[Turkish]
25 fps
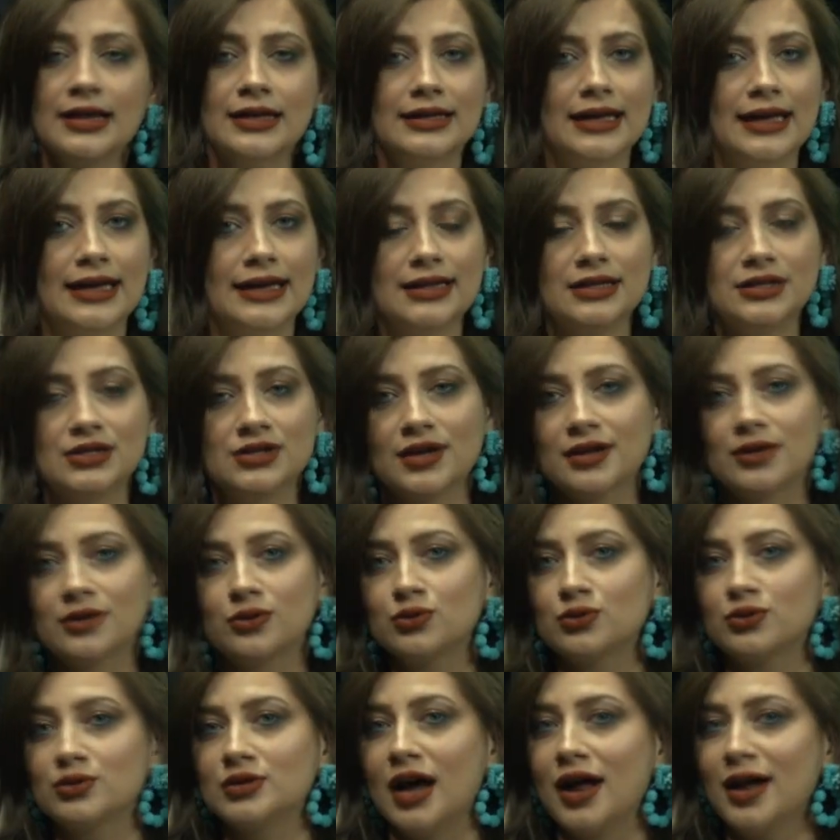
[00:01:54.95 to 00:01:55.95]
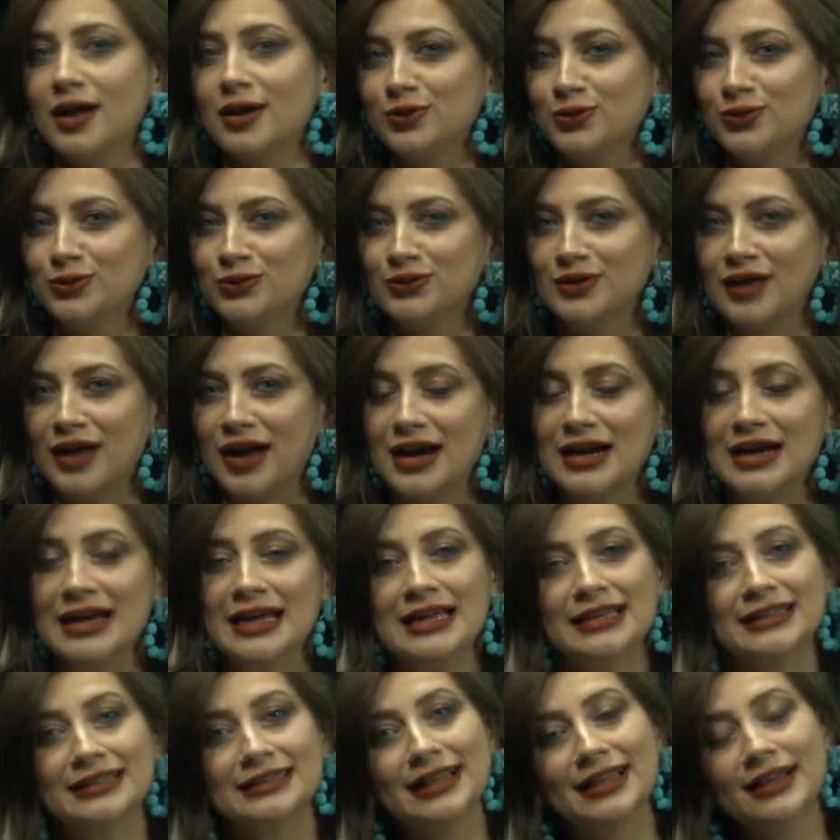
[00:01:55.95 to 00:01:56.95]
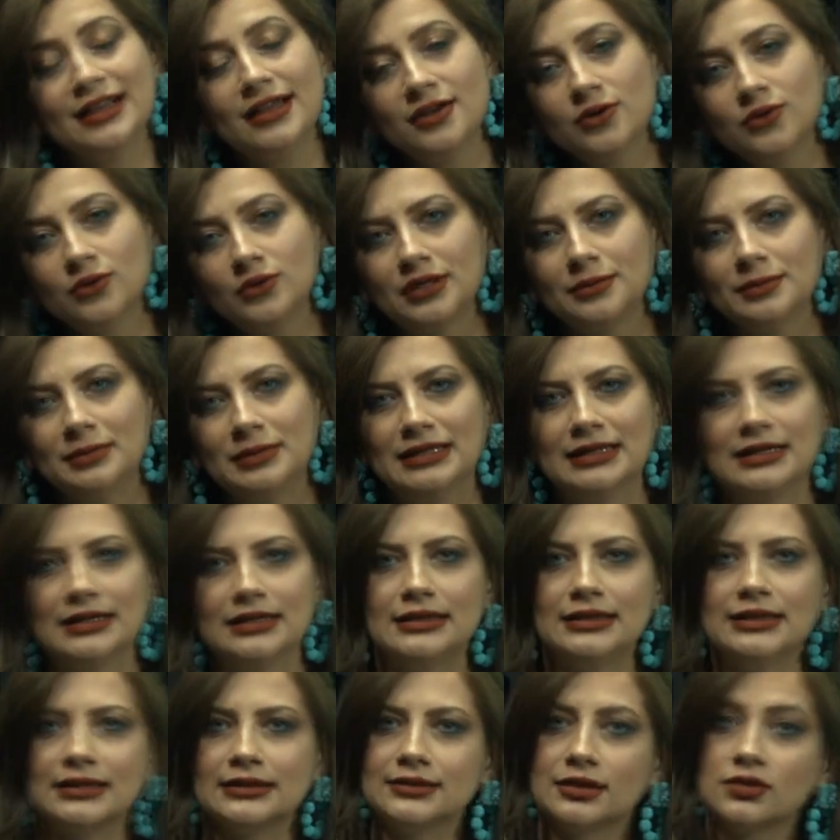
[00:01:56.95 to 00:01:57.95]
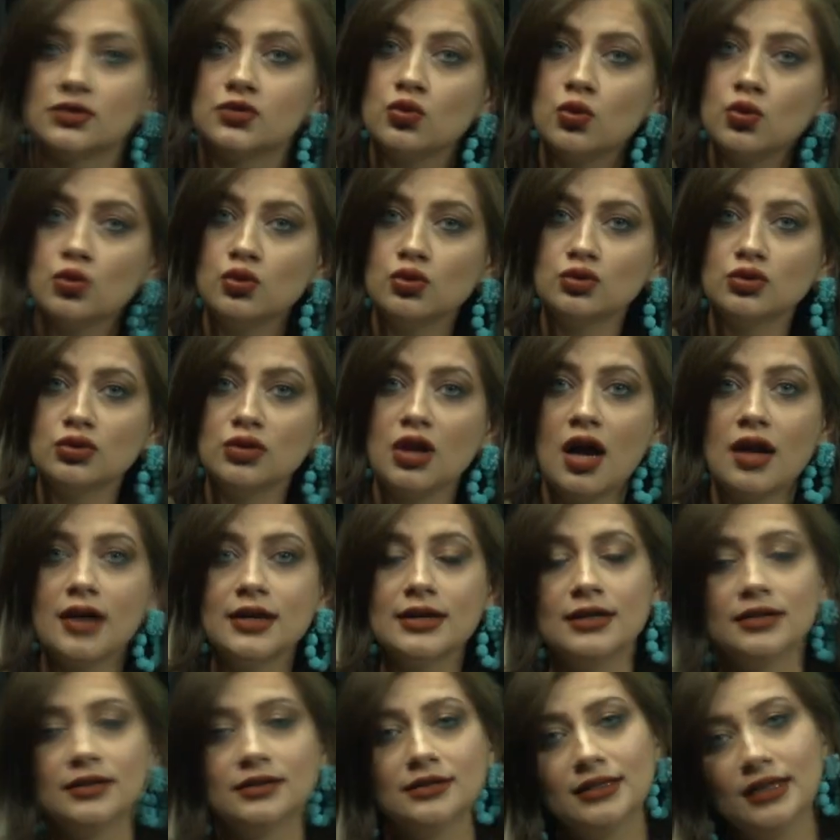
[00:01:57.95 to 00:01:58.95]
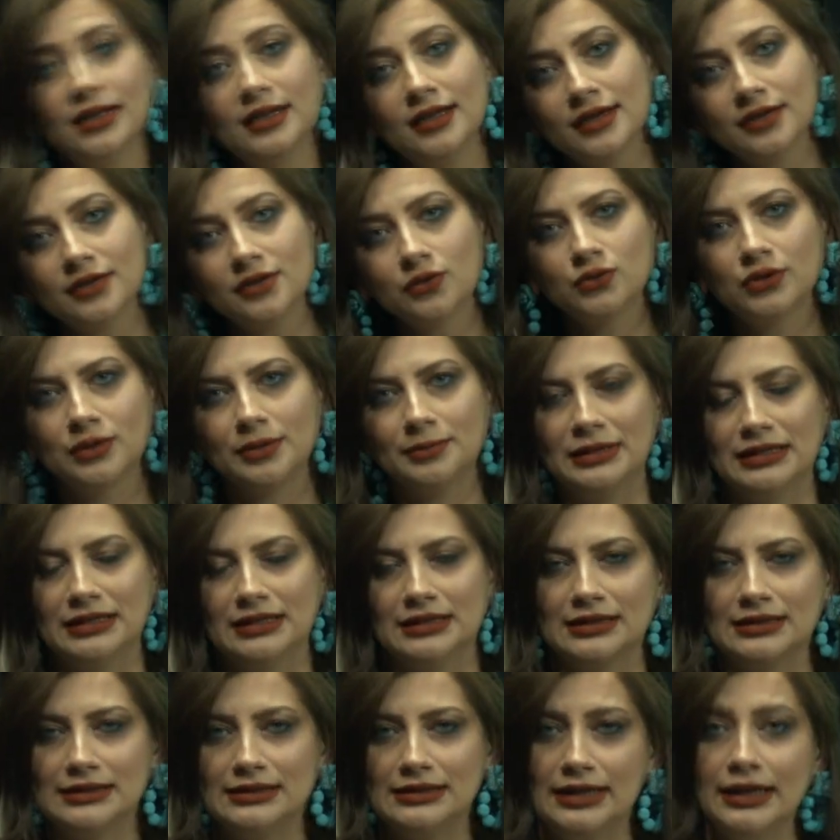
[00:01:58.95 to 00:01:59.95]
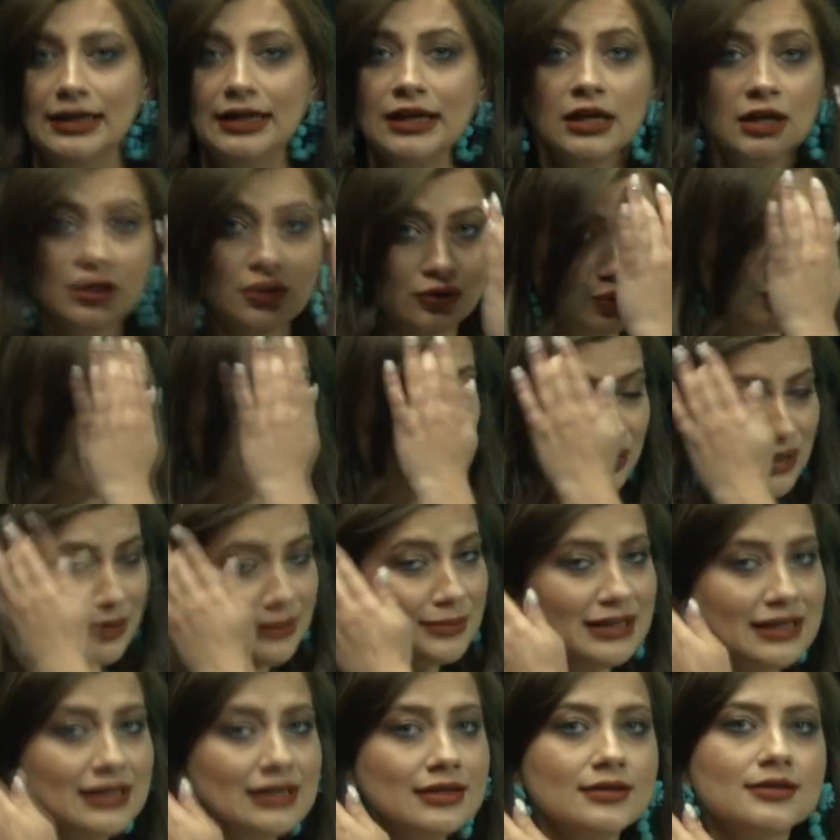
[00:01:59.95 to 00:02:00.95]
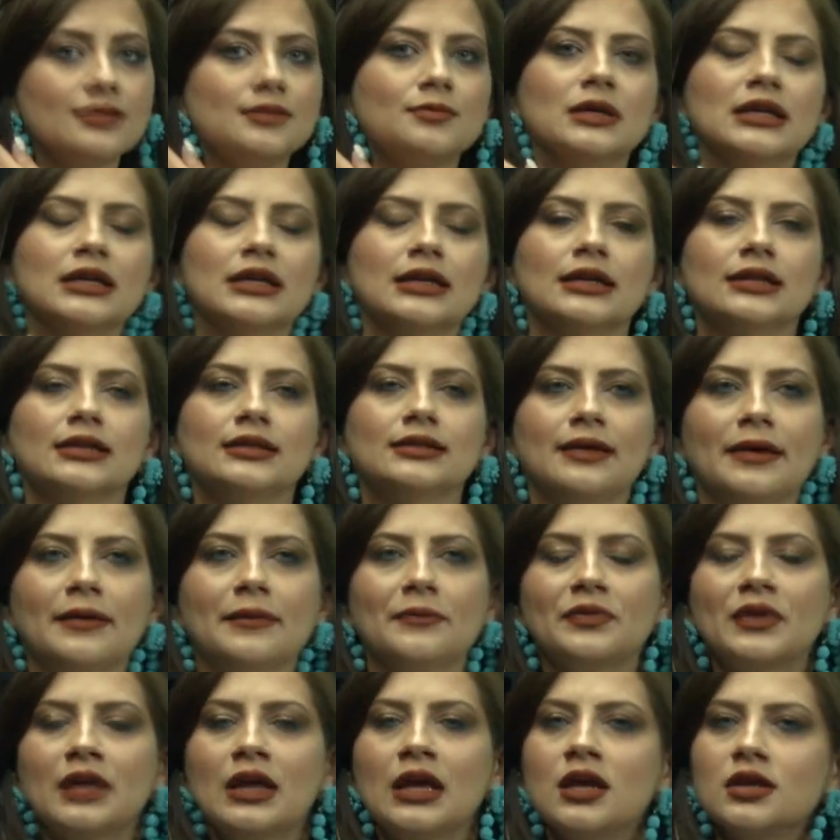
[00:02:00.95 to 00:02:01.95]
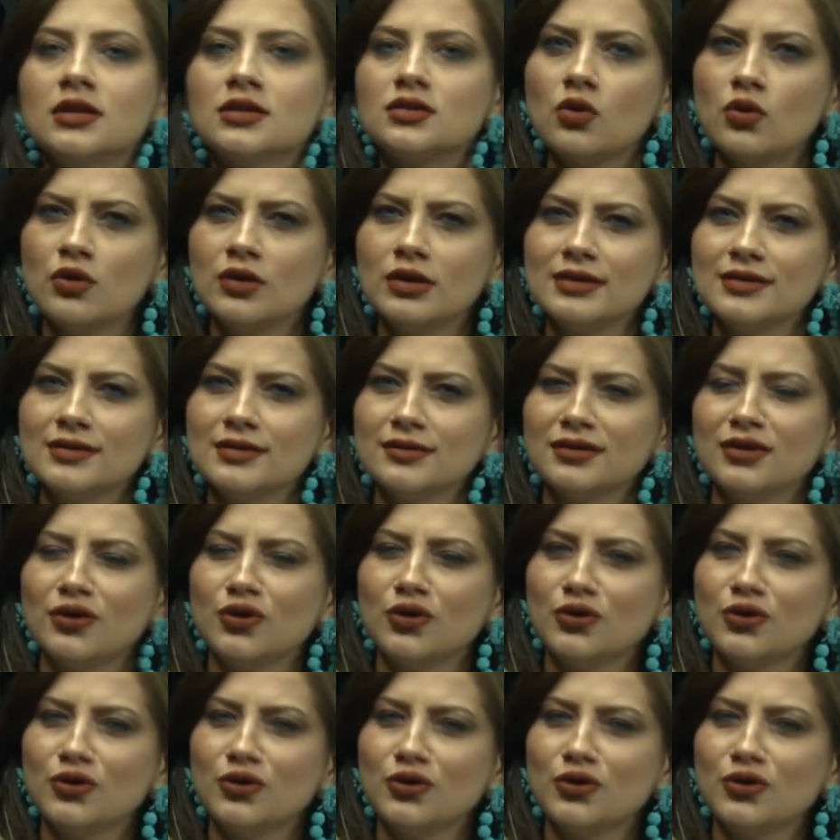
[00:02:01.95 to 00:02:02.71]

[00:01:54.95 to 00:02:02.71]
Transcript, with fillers: gelecek güzel günler neler olabilir ya da sorunlar neler olabilir diye düşünebiliriz birlikte. Sonrasında